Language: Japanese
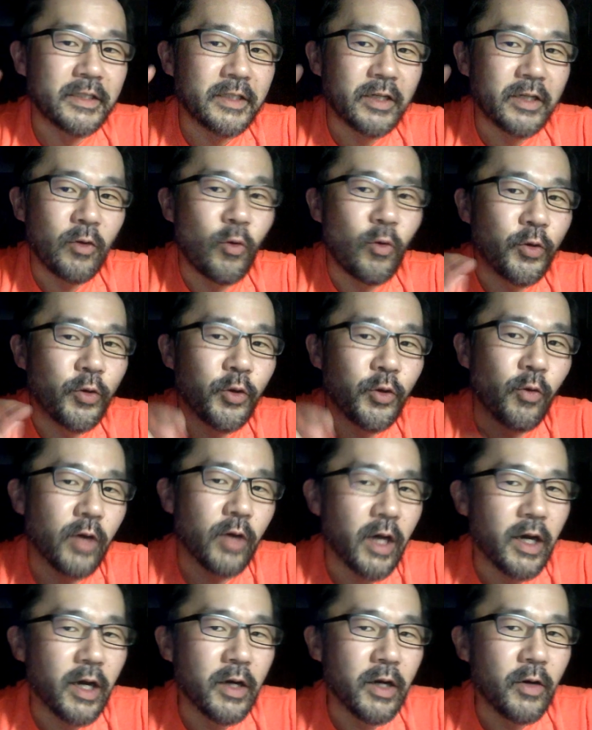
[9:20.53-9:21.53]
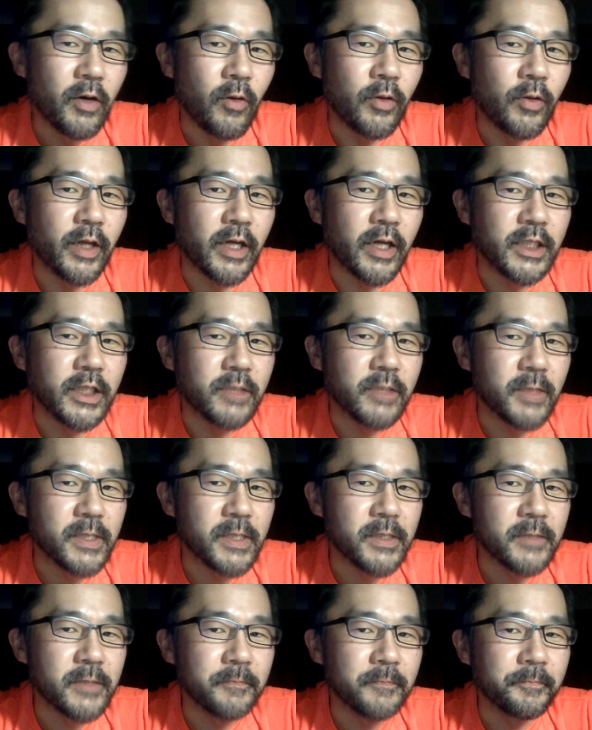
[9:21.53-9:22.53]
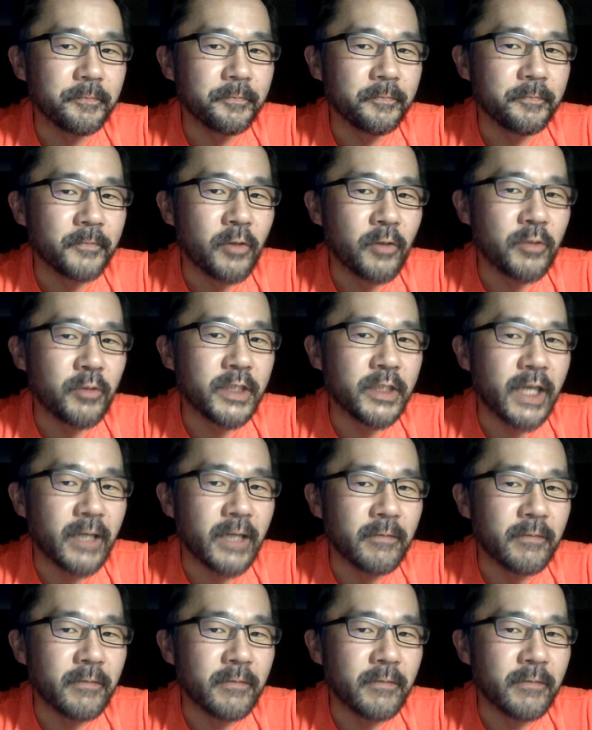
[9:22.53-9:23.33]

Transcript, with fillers: 高評価お願いします。ほんじゃ。